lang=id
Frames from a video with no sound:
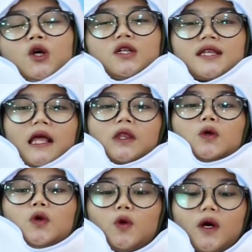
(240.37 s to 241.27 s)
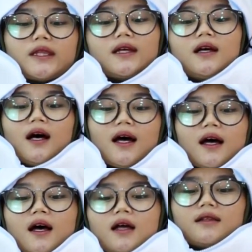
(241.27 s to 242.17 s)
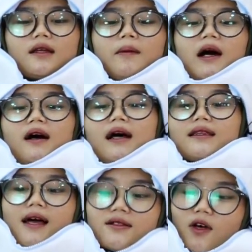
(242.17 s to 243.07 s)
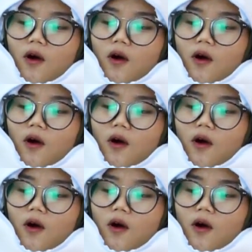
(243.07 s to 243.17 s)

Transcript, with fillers: yuk. Satu, dua, tiga. Terbang ke atas.